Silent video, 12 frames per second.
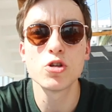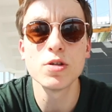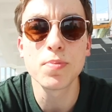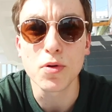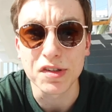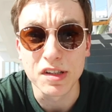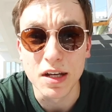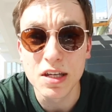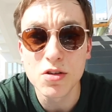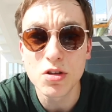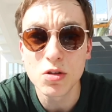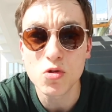Очень просто.
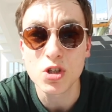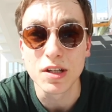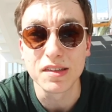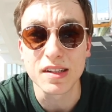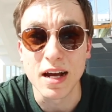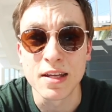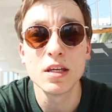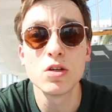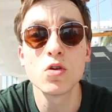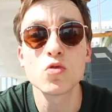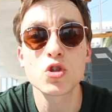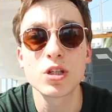Ее не нужно искать.
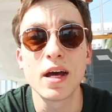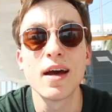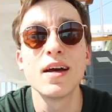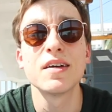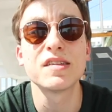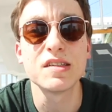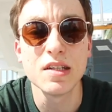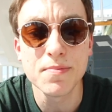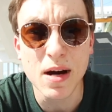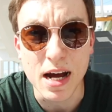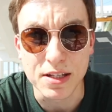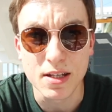Ее нужно
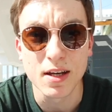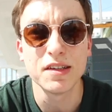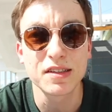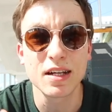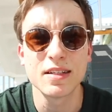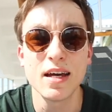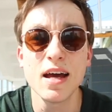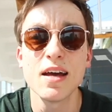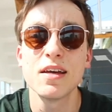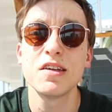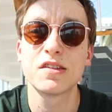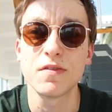снимать,
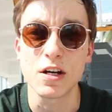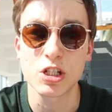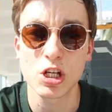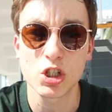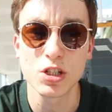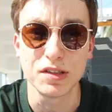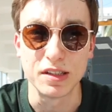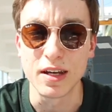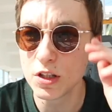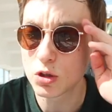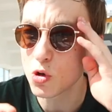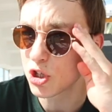исходя из вашей жизни.
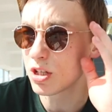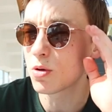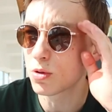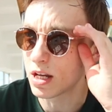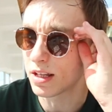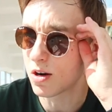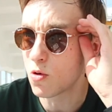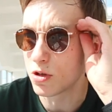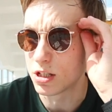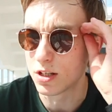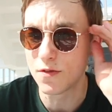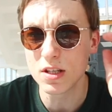Вы точно куда-то
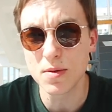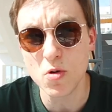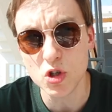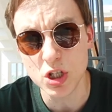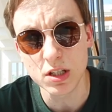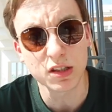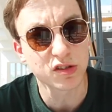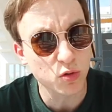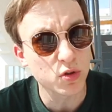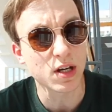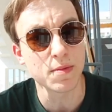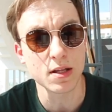ходите. Вы не можете
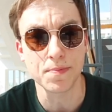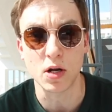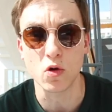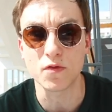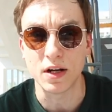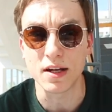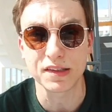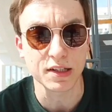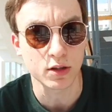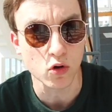сутками напролет валяться